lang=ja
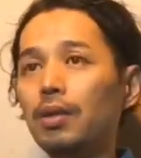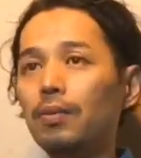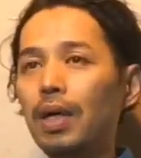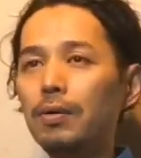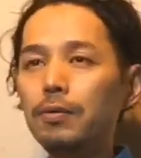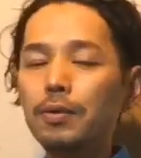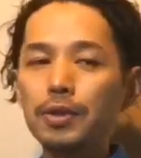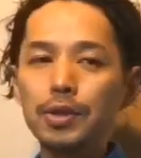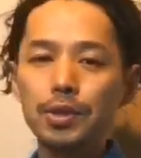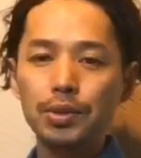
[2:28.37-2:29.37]

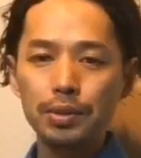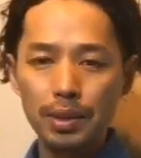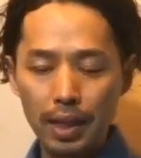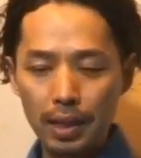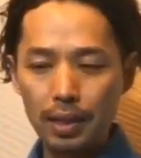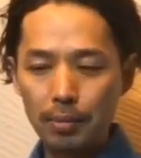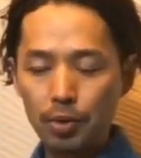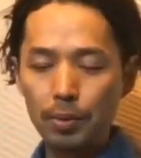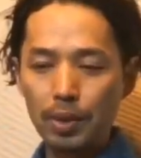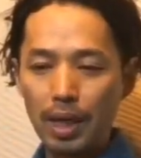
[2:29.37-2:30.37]
ワンウォッシュでも
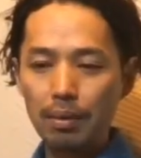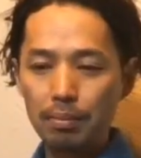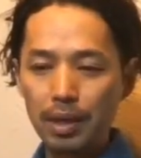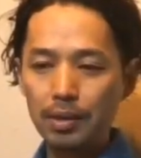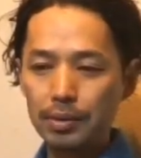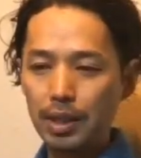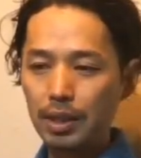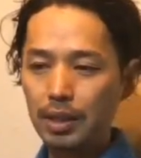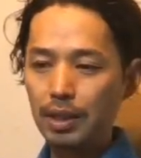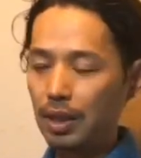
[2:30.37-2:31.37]
ともと販売をさ
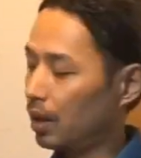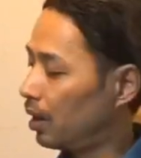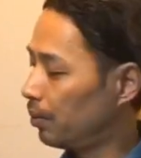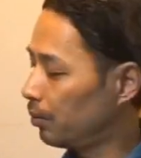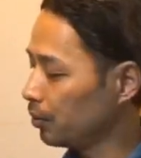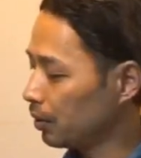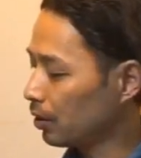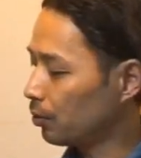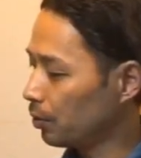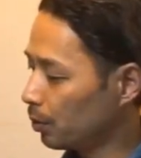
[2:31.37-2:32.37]
れていたもの
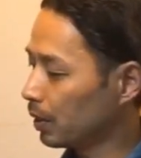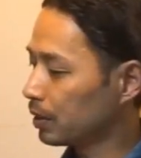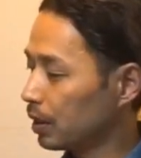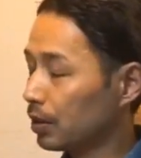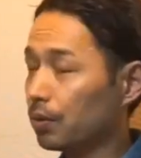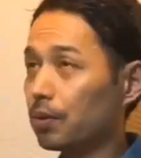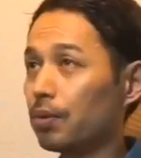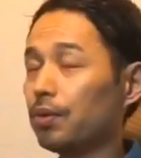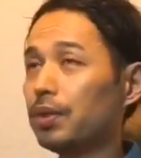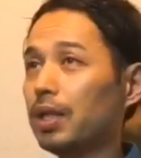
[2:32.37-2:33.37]
だと思います。あの
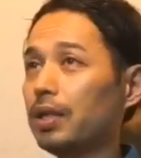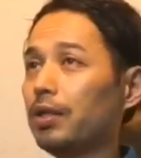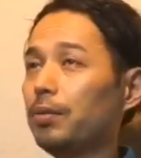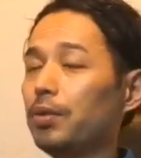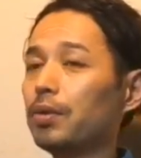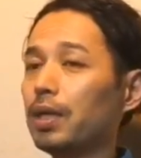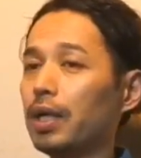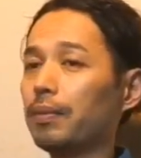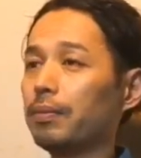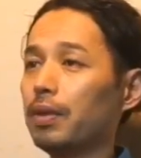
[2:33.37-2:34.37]
この年代のもの
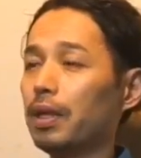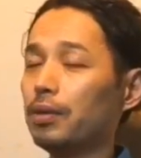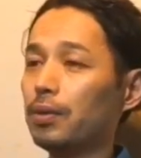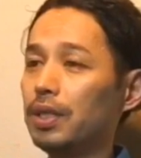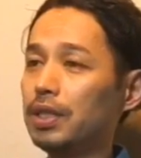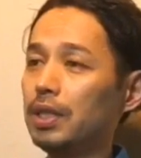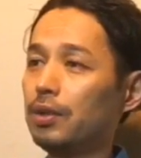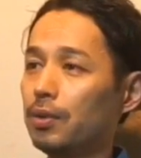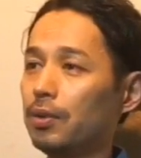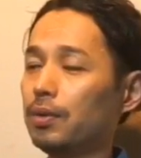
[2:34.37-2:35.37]
で、えっと、
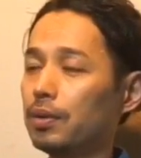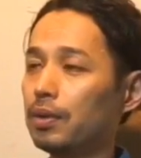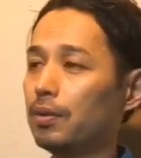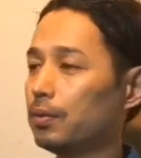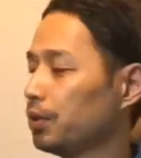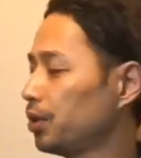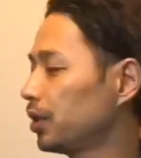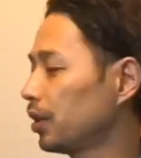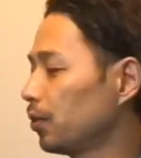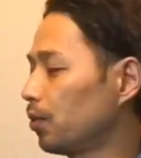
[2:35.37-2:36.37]

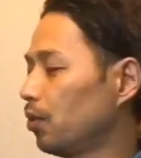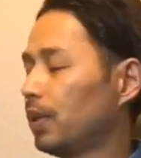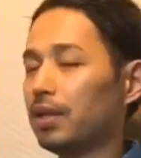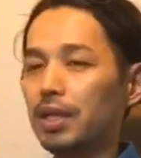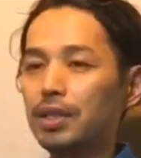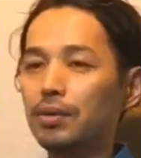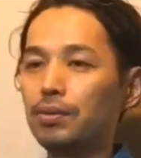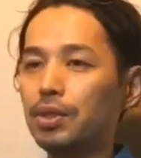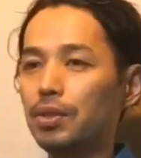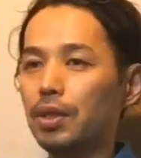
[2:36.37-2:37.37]
リジットノンウォッシュだとごーまるいちの
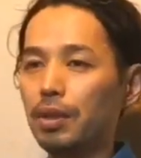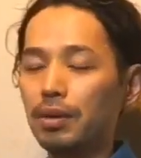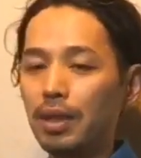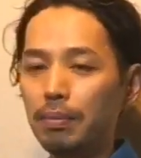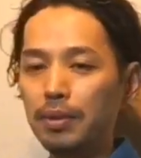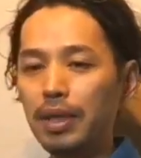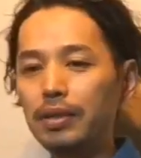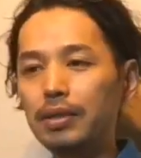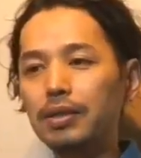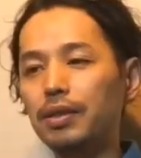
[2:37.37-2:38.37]
後ろに
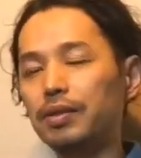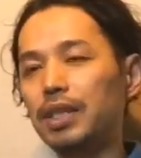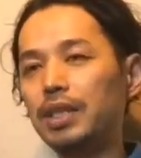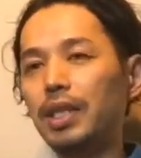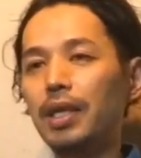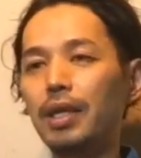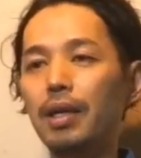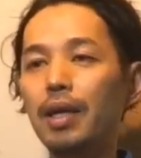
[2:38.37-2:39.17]
ダブルエックス という小さい